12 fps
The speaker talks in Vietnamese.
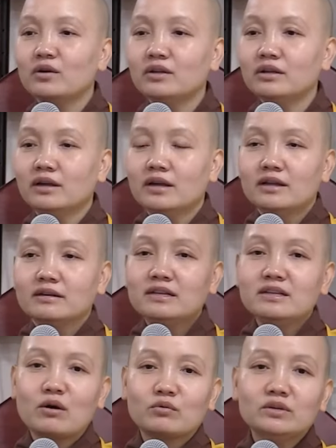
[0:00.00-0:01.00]
nói
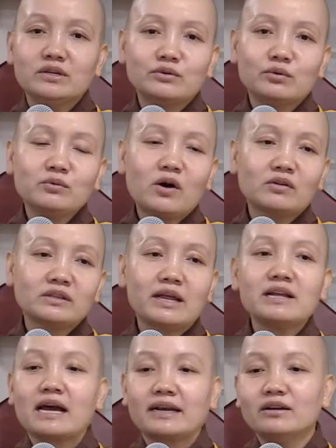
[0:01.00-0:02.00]
đi dọc đường chúng con
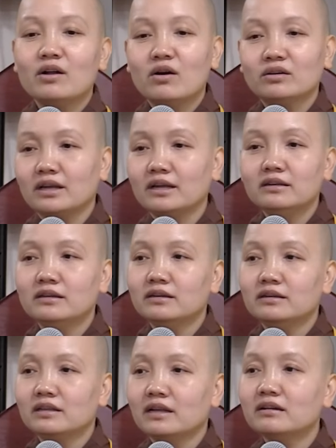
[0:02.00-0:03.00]
thấy cảnh đó, thấy
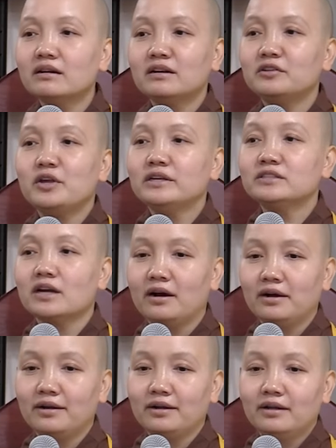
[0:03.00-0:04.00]
thấy rất là dễ sợ.
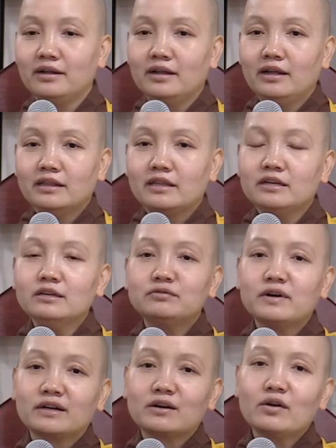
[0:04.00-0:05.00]
Thì Đức
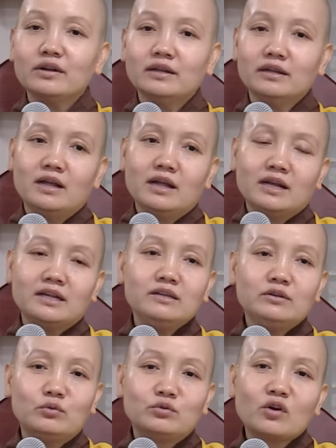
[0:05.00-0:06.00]
Phật nói cái
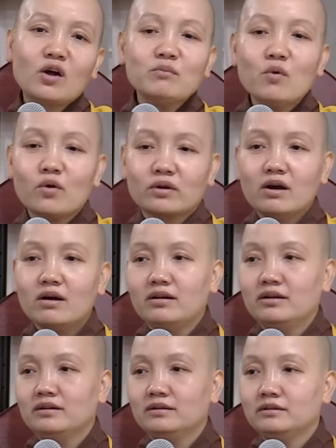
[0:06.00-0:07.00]
vụ trói buộc đó
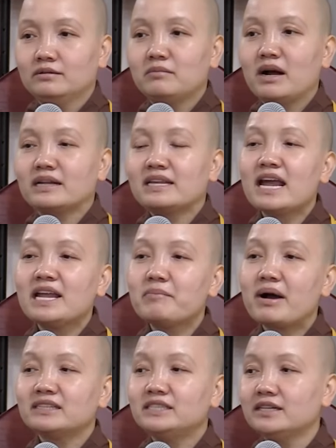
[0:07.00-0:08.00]
bằng dây,
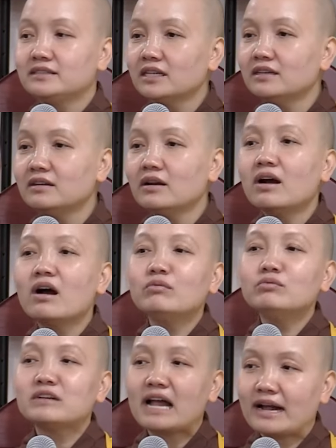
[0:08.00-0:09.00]
bằng xiềng xích nó
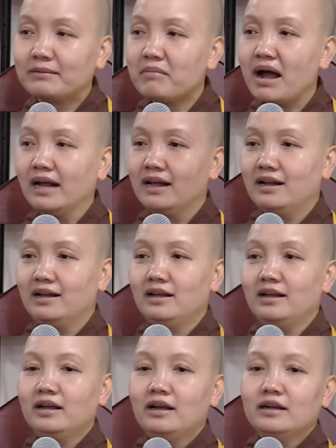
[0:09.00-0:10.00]
không nặng bằng,
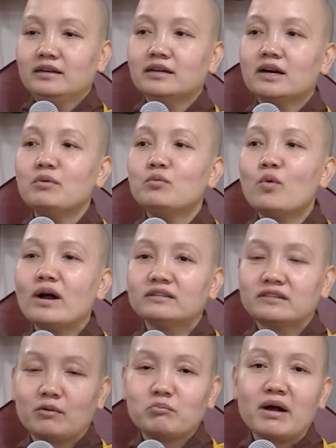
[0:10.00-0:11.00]
nó không
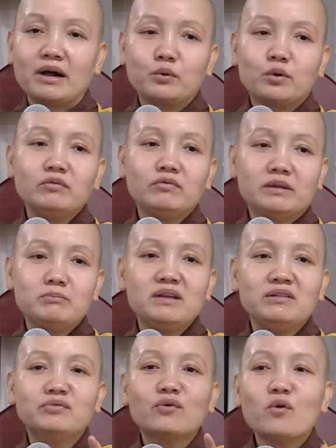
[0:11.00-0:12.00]
quan trọng bằng quý vị
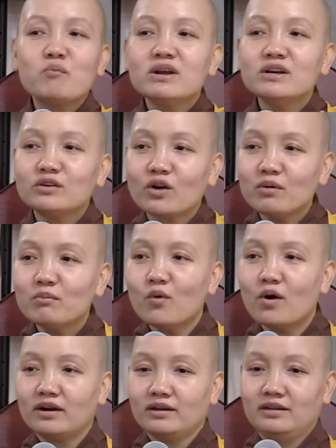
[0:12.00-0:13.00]
bị vô minh trói
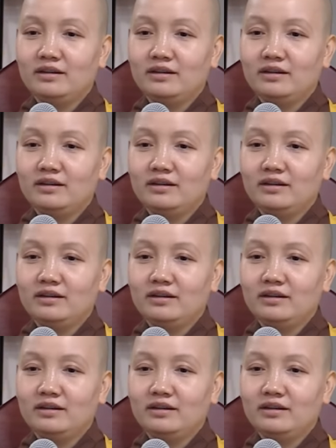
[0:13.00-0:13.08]
buộc,